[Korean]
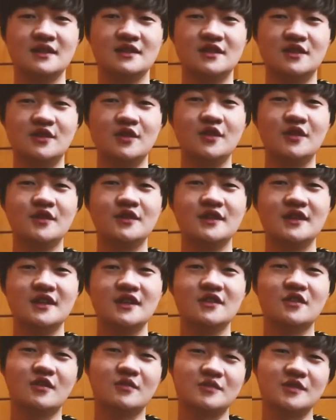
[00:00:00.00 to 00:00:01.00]

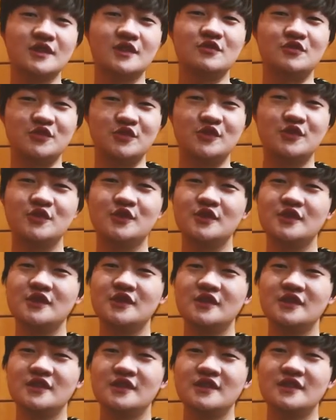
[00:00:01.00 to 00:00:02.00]
지원이 덕분에
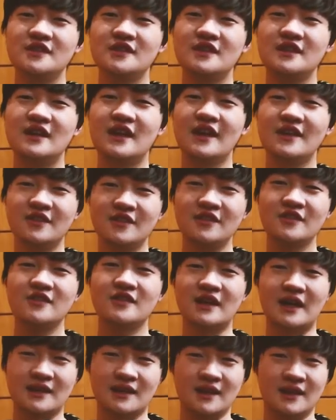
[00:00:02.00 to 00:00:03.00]
우승을 했던 것
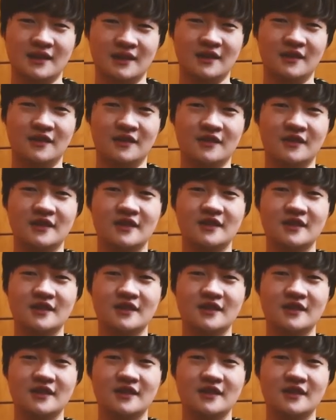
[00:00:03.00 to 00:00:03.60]
같아요.